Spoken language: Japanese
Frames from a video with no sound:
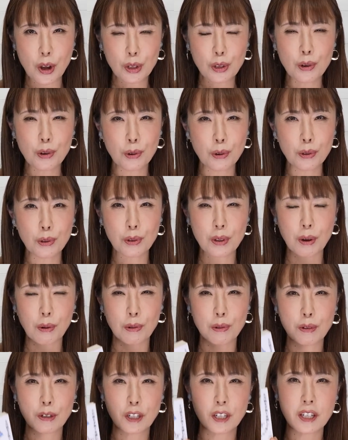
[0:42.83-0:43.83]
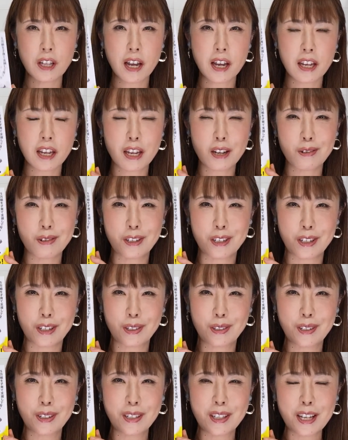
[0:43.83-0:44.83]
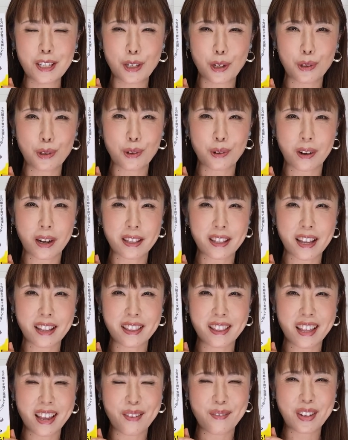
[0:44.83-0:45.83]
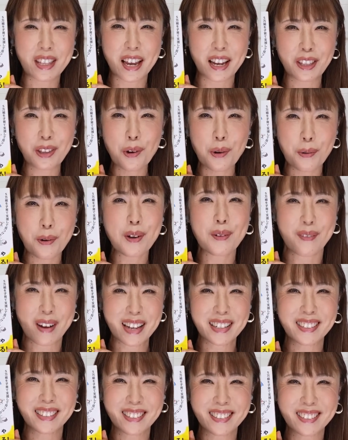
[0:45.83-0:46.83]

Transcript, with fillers: ということでこの「しない育児」についてちょっと語ってみたいたいと思います